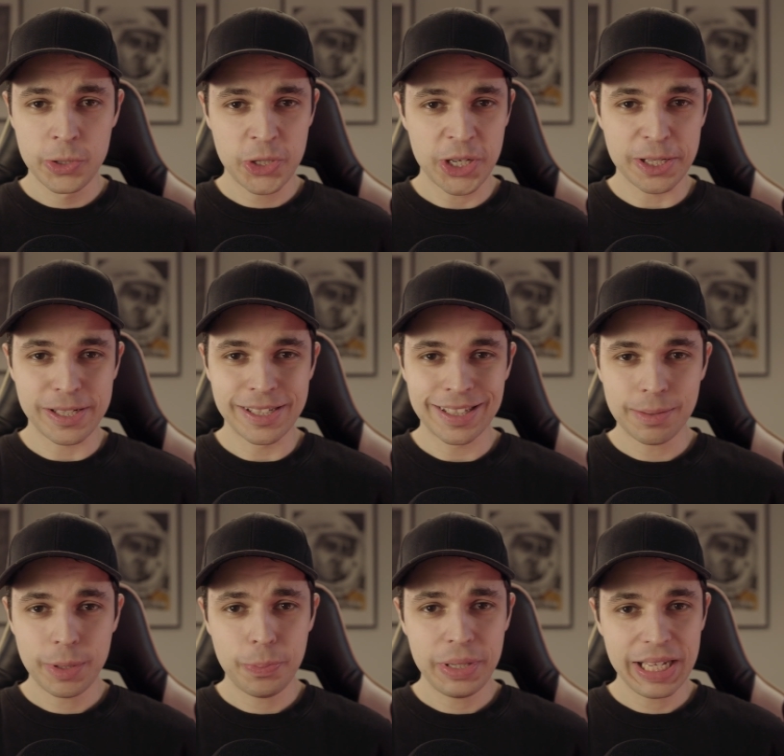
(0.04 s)
Cześć, za
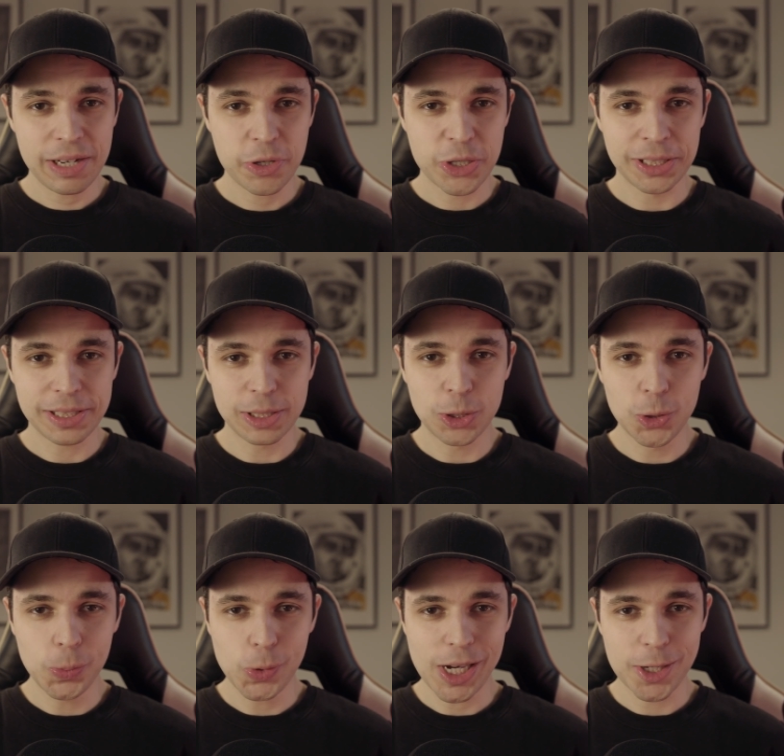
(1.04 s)
nami pierwsza część
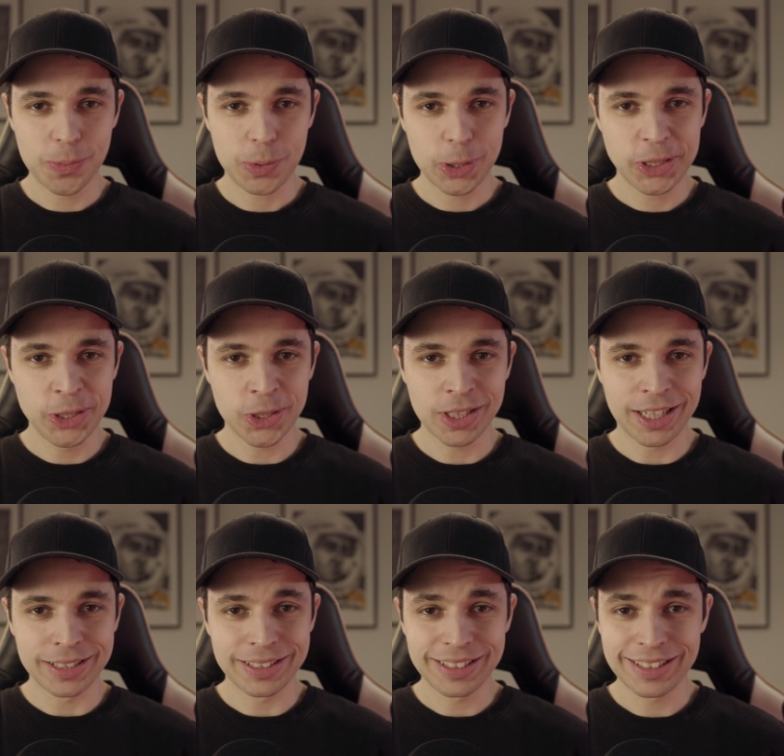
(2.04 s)
cyklu Pucharu Polski
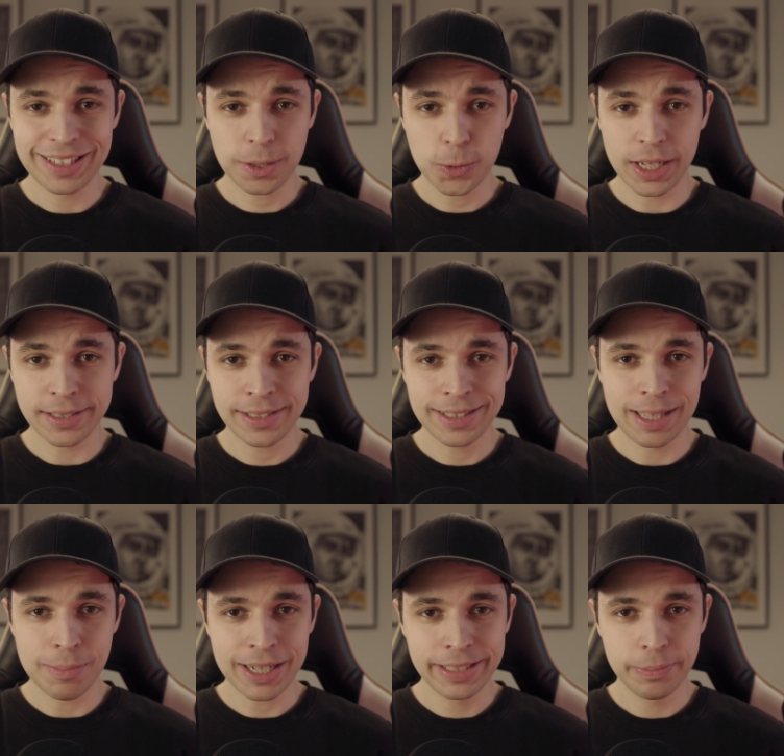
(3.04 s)
Online. Gratulacje
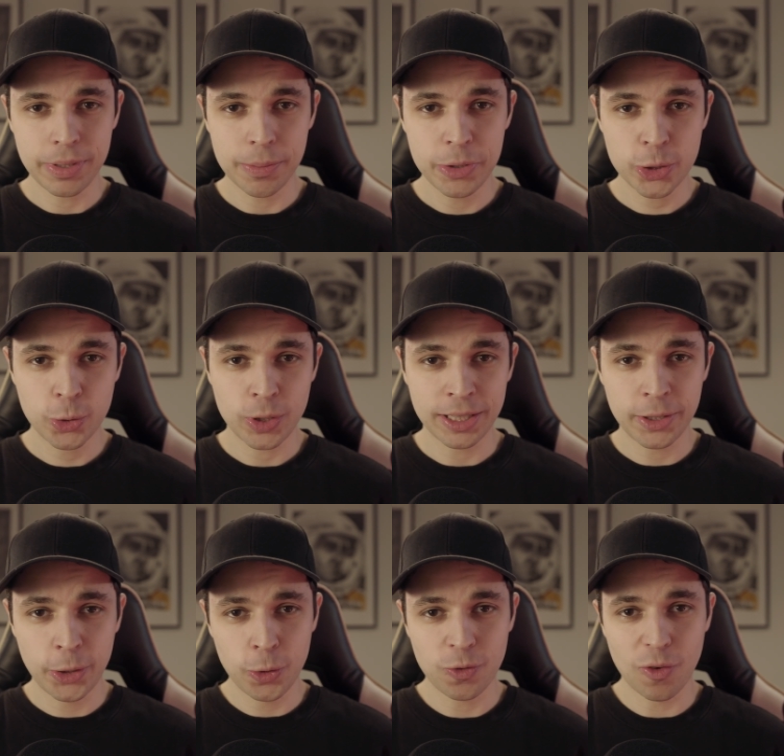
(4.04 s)
dla Magdy Pabisz, która
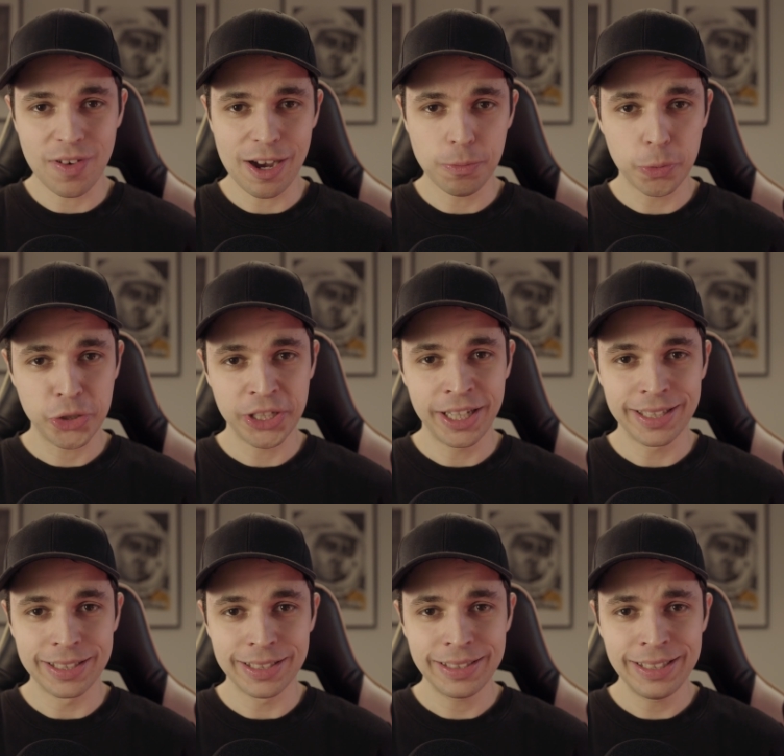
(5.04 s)
triumfowała w poprzedniej
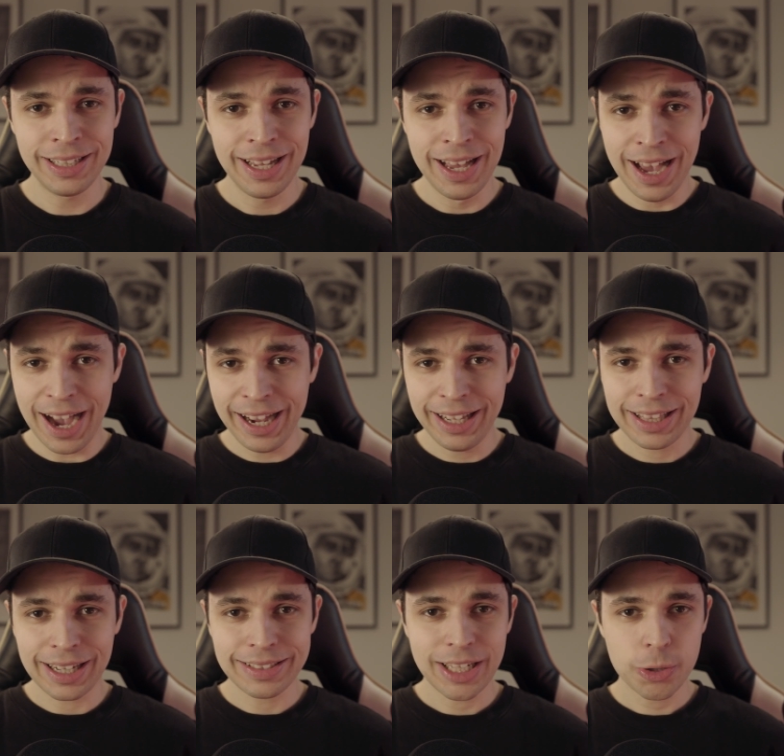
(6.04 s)
edycji, a i
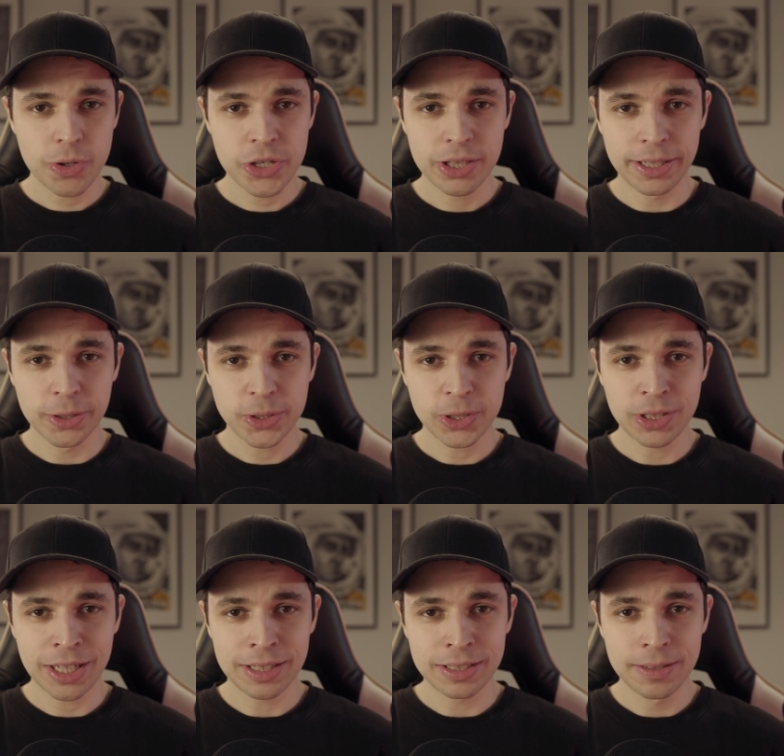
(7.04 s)
ta zaczęła się dla niej
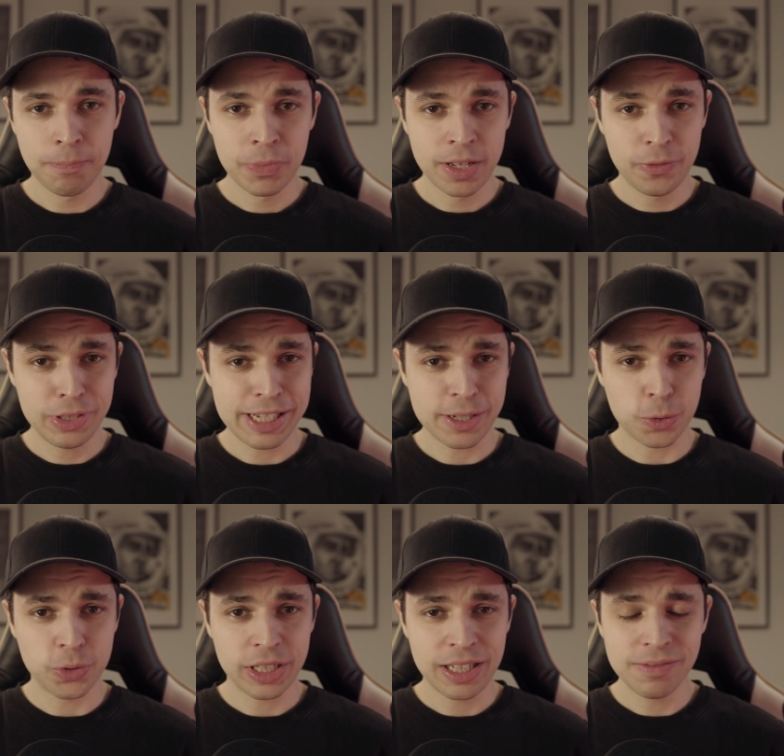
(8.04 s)
doskonale. W tej
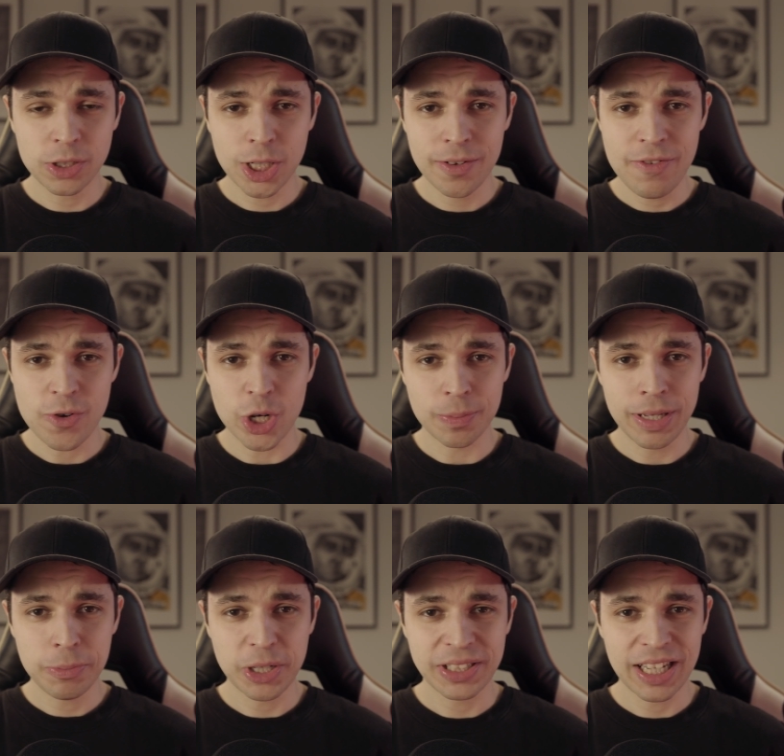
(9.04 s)
krótkiej vlogowej
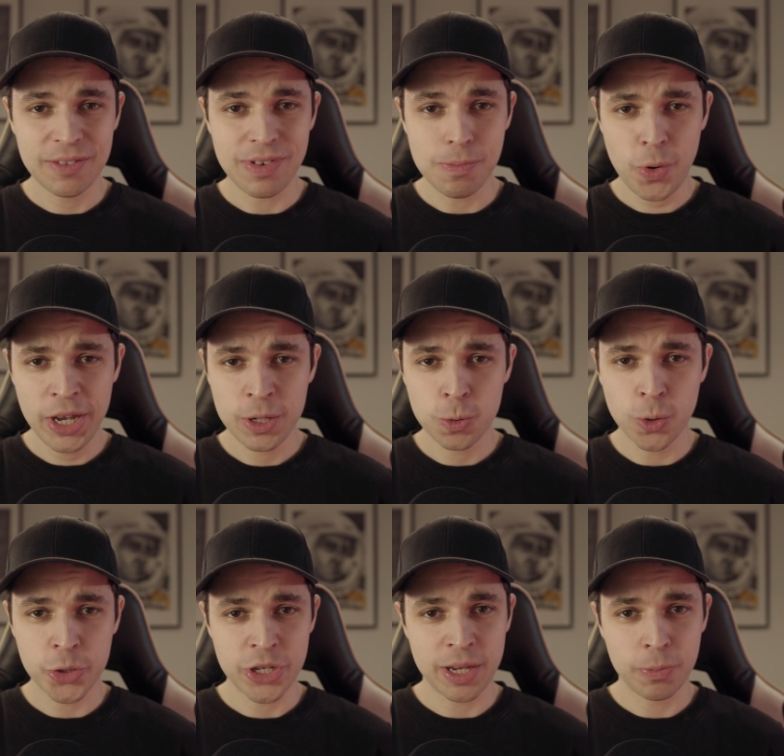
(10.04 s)
formie przedstawię Wam moje
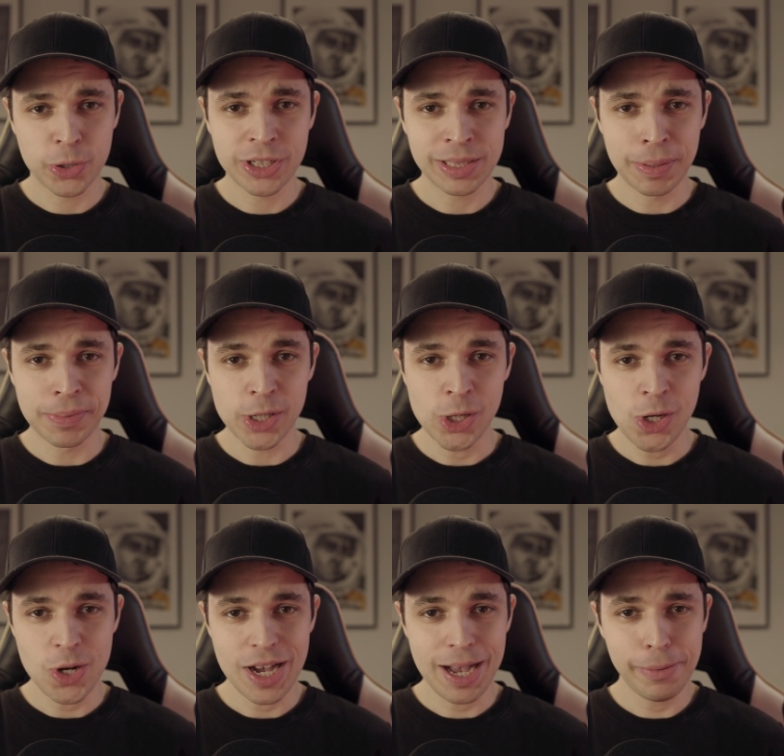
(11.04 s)
ułożenia podczas
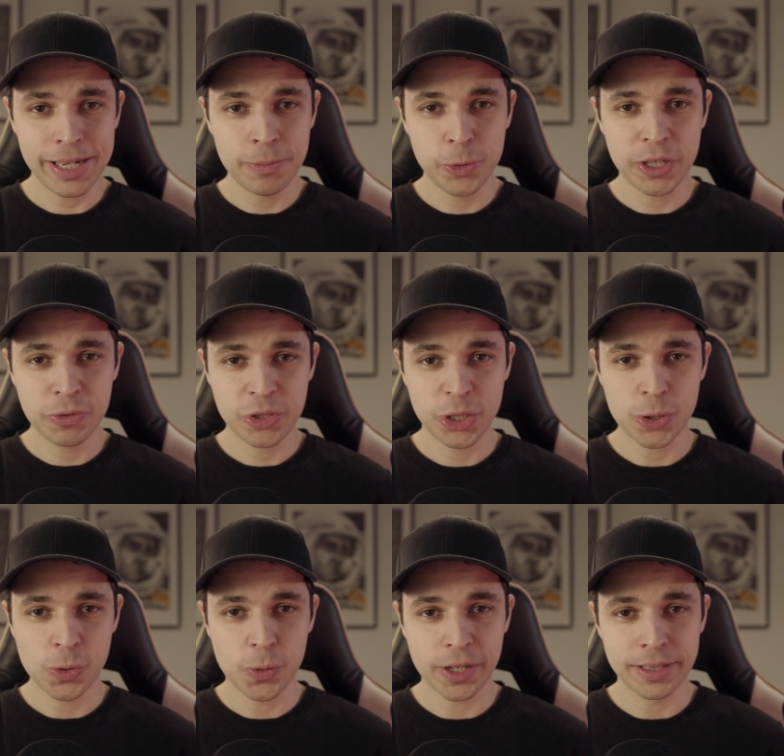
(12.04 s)
PPO, a brałem udział w trzech
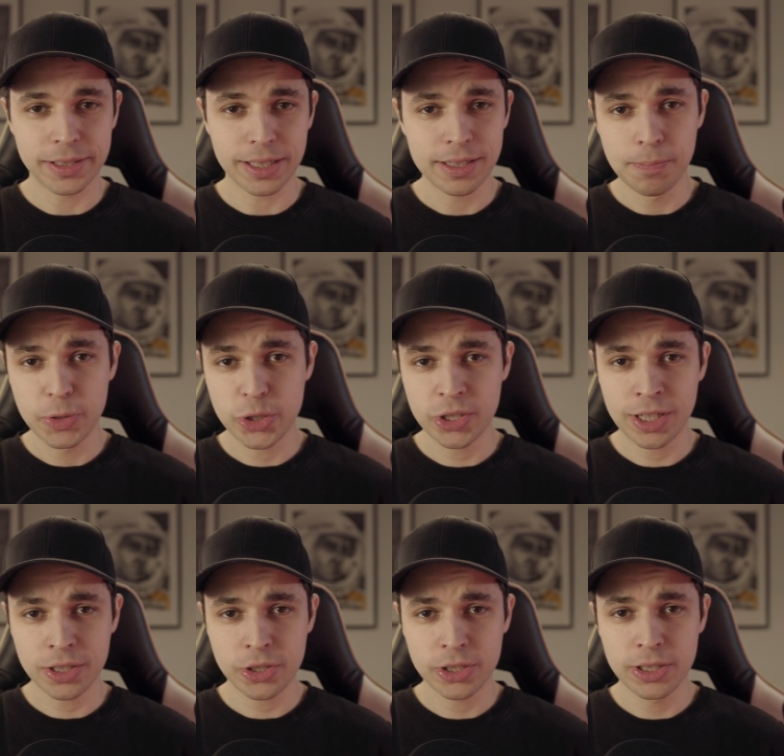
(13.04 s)
konkurencjach
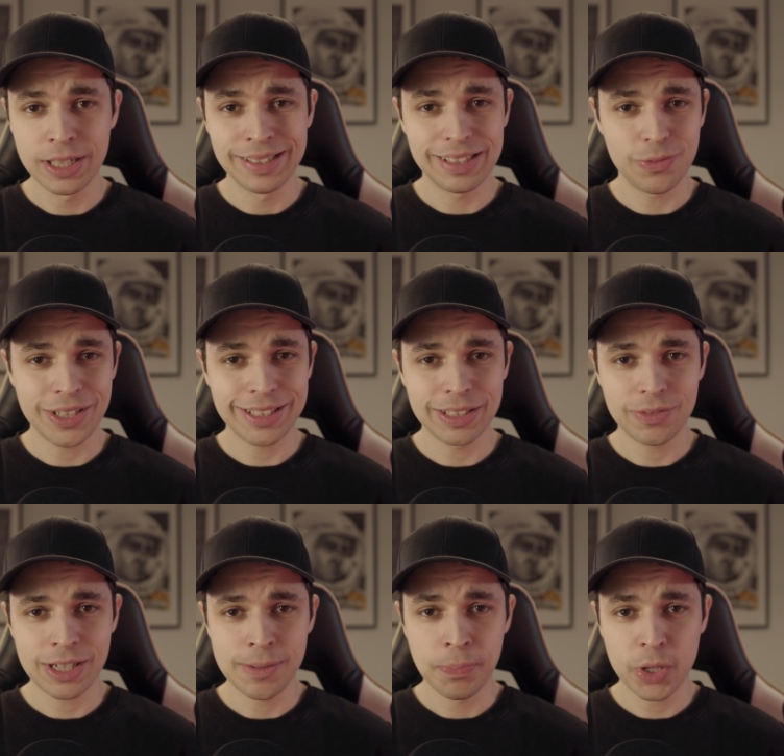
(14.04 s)
3x3,
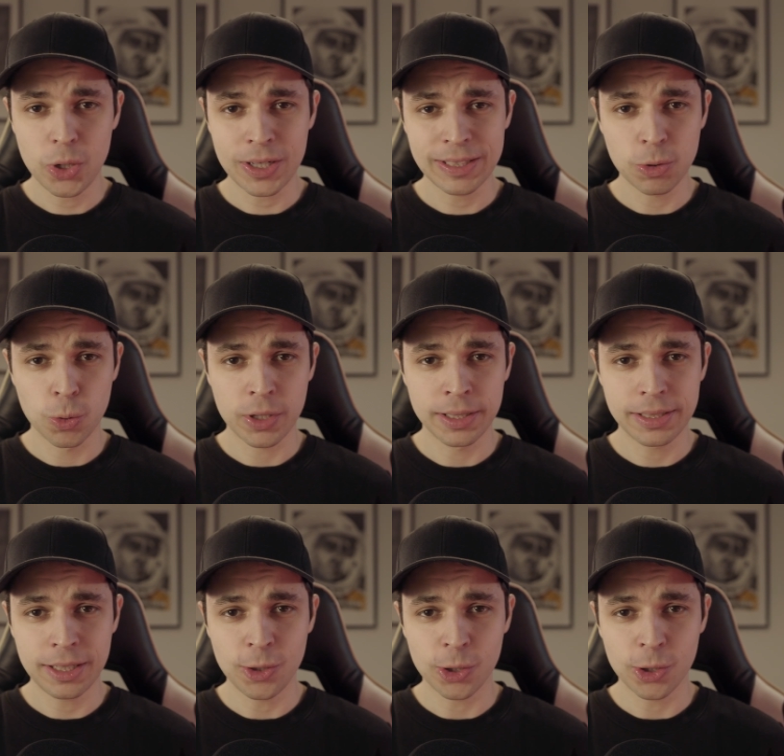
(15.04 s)
2x2 oraz w konkurencji